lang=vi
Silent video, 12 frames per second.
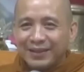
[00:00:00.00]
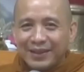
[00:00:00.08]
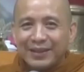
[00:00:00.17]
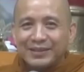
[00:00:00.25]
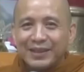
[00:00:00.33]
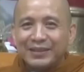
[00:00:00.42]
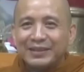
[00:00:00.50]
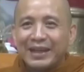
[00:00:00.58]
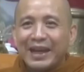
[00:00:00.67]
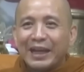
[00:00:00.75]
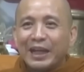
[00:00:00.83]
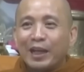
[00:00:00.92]
thì thật sự
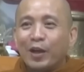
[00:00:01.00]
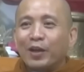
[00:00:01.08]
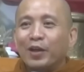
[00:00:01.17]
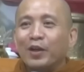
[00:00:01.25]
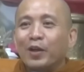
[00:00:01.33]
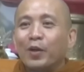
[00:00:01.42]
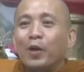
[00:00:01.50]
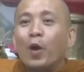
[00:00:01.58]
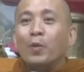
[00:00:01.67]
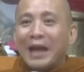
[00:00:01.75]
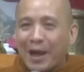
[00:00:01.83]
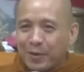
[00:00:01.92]
ra là
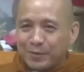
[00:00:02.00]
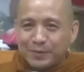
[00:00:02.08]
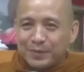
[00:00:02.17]
khổ đau